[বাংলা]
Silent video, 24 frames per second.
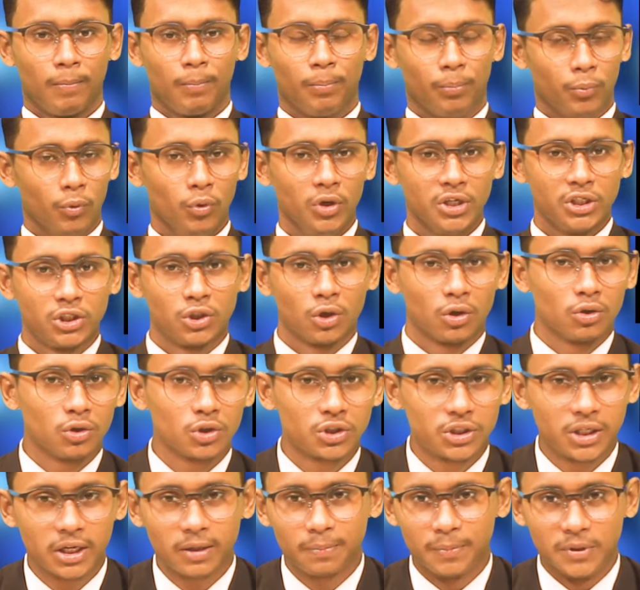পুলিশ
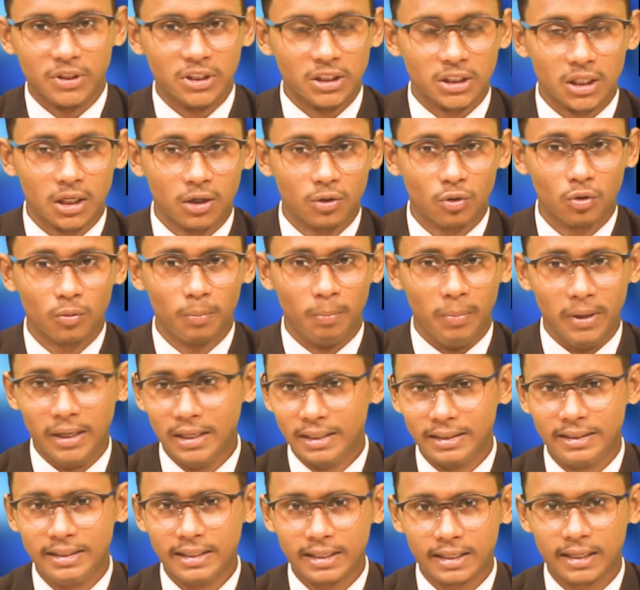সদস্যের বিশেষাঙ্গ
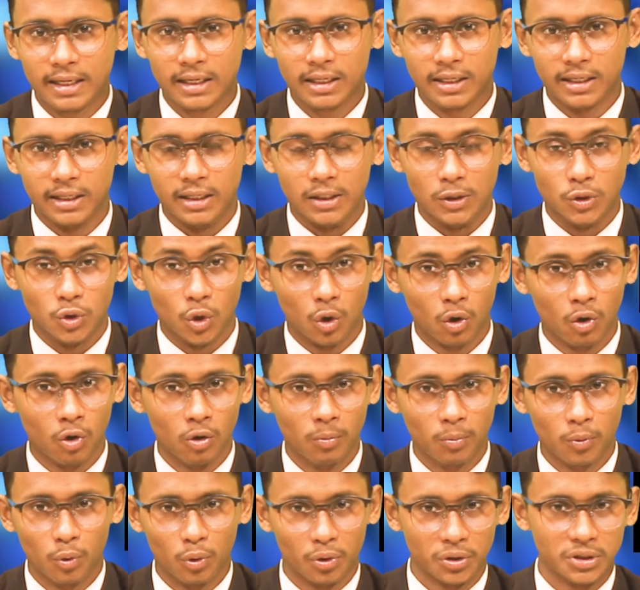ব্লেড দিয়ে কেটে
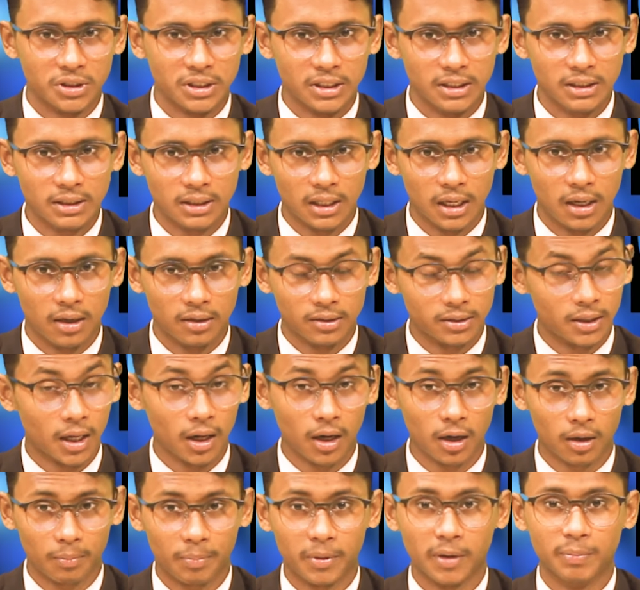জখম করেছেন তার
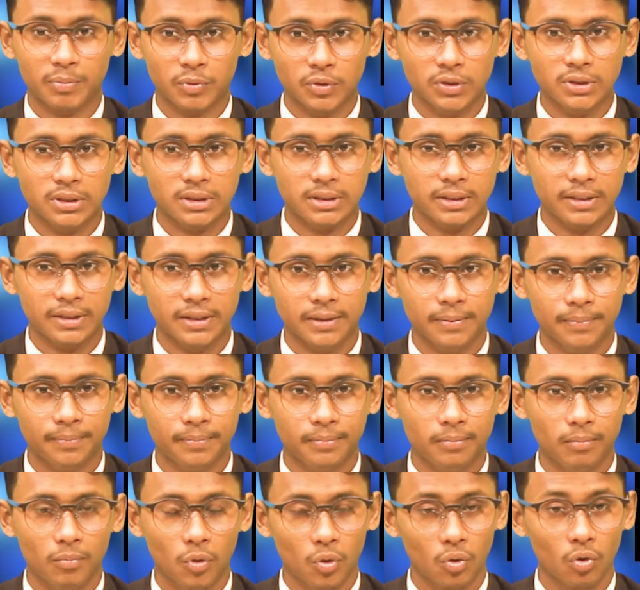তালাকপ্রাপ্ত স্ত্রী
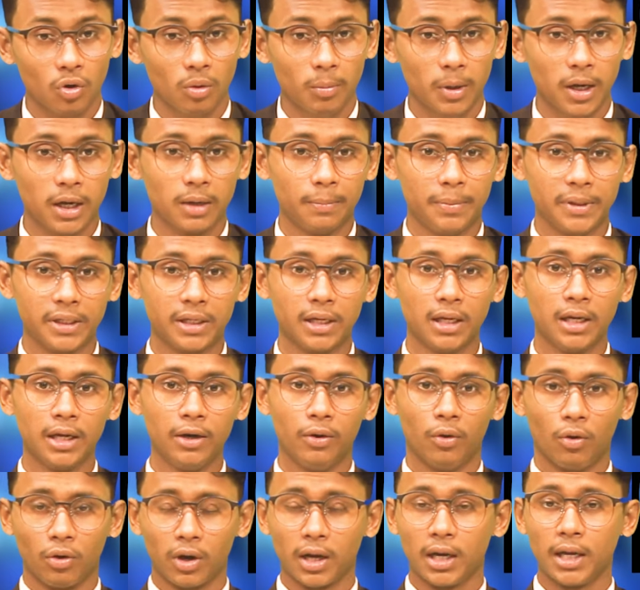মঙ্গলবার বিকেলে
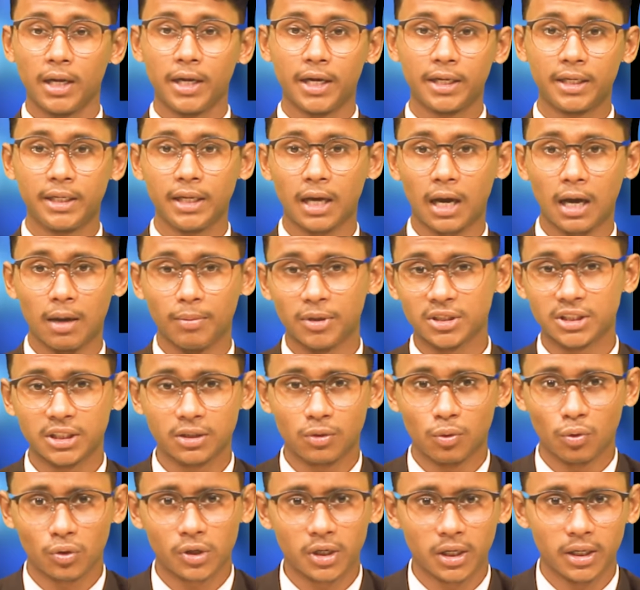নড়াইলের একটি
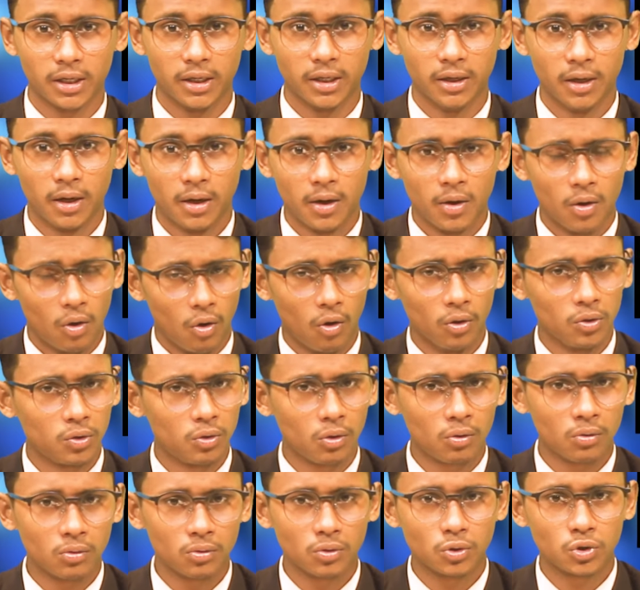আবাসিক হোটেলে
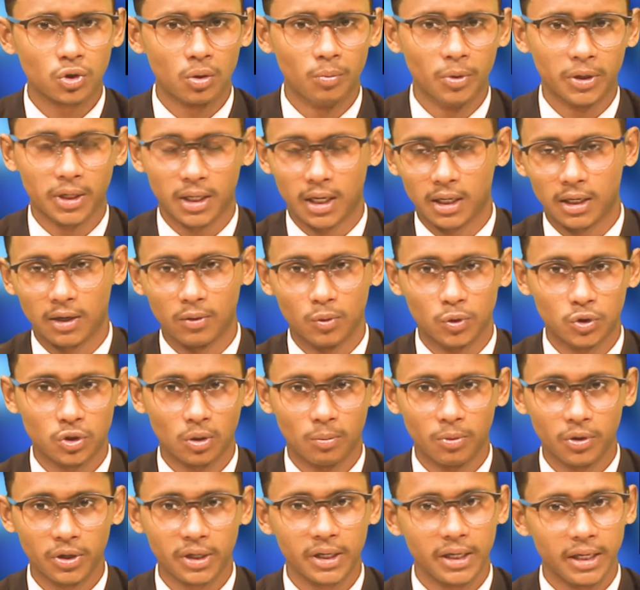অন্তরঙ্গ সময় কাটানোর
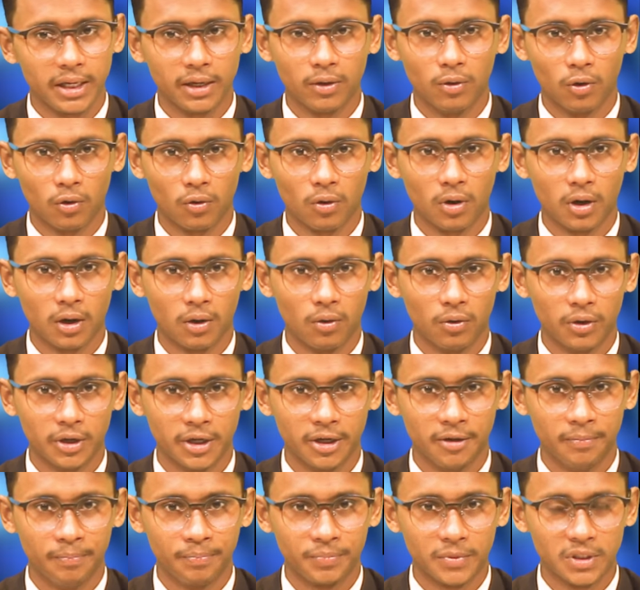সময় এই ঘটনা
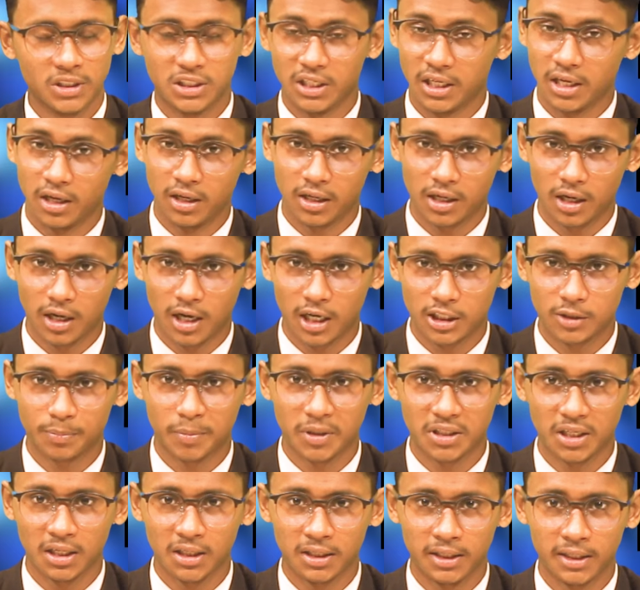ঘটে সেখানকার
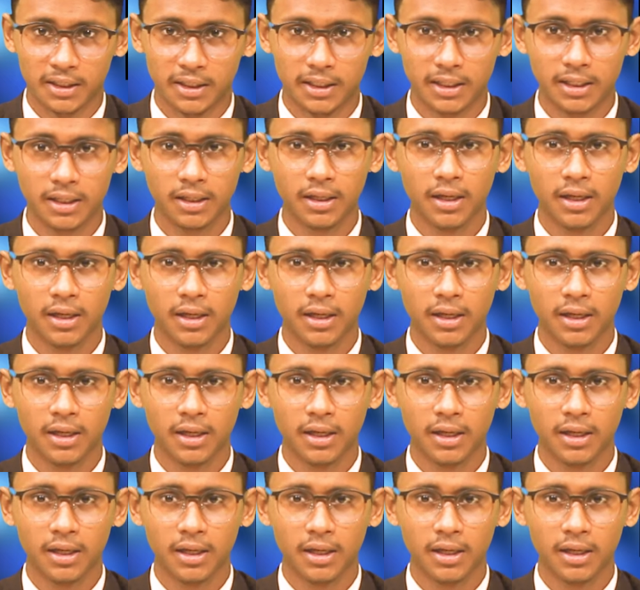হাসপাতাল থেকে